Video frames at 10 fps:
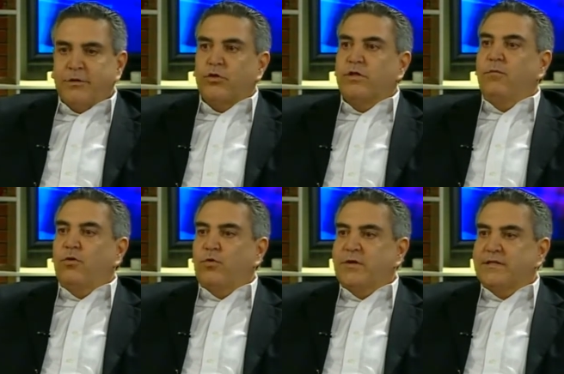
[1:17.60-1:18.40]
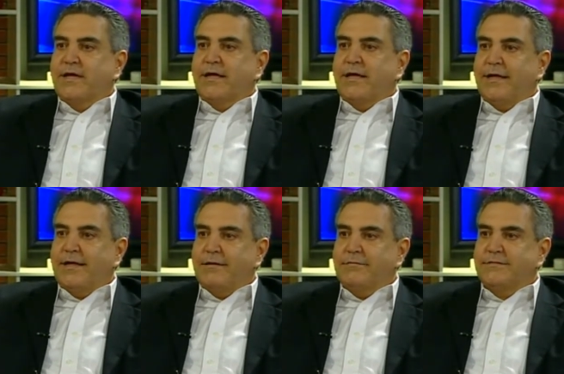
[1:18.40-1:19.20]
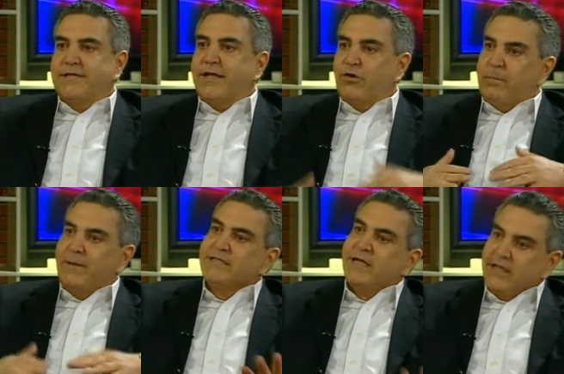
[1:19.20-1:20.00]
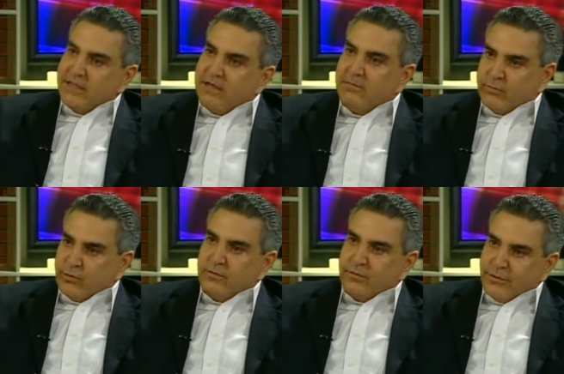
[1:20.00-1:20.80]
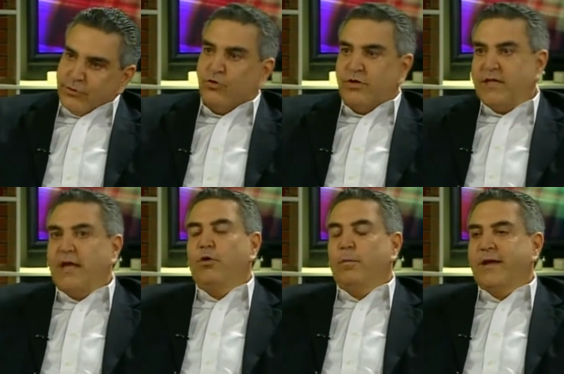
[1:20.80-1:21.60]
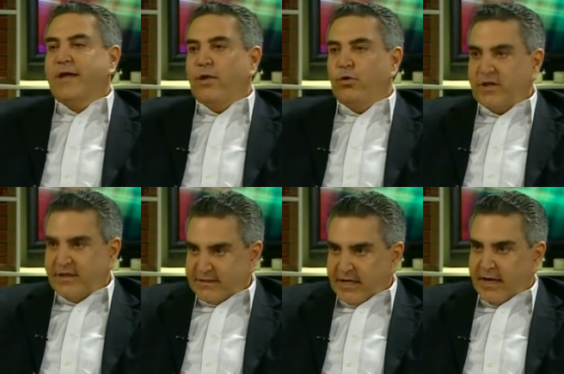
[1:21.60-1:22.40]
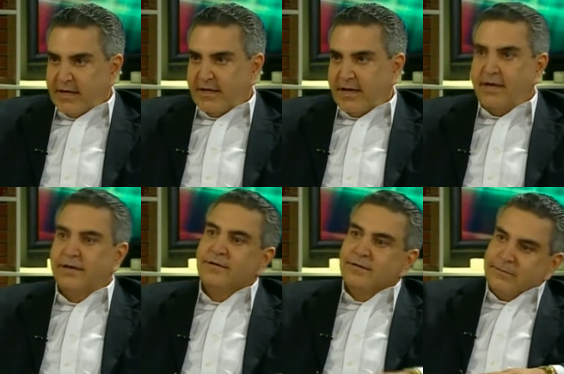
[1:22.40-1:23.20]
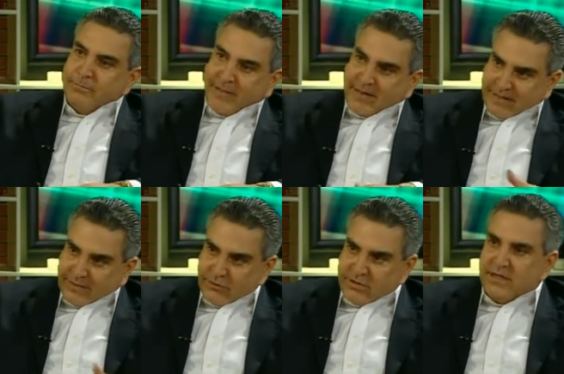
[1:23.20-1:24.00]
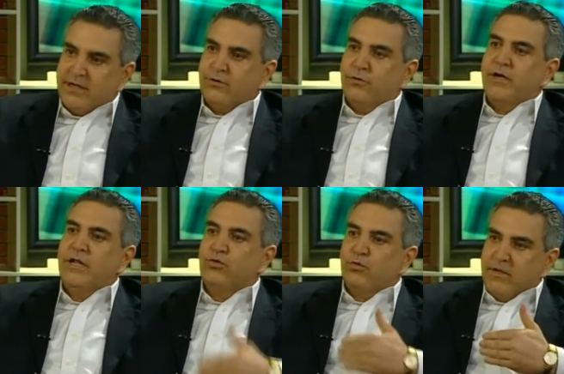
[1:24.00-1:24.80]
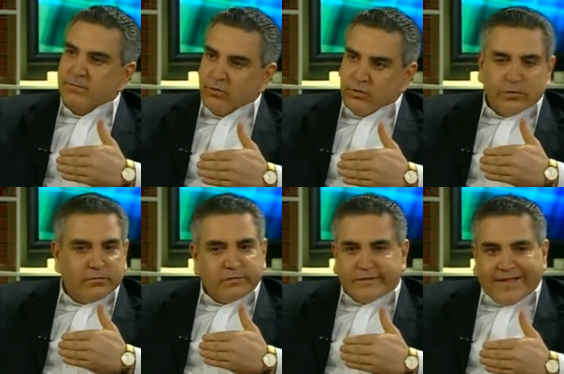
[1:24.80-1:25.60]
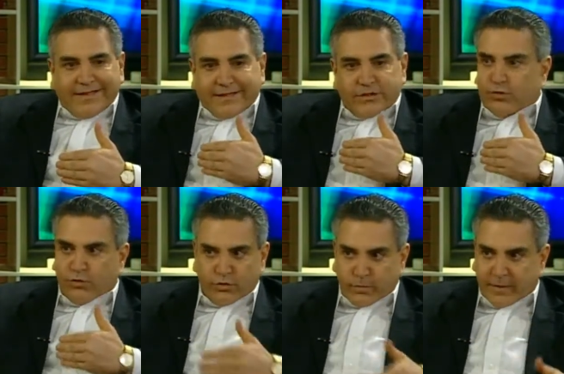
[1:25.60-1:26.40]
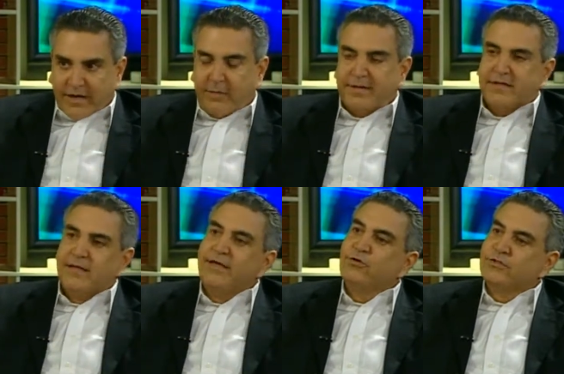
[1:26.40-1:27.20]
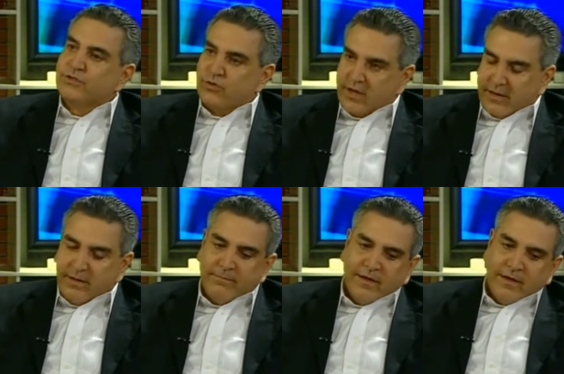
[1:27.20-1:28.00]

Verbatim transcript: Nos dimos cuenta que se dejó pasar el tiempo y hoy día los pescadores de esa área perdieron dinero, el turismo se destruyó plenamente y no se hizo nada.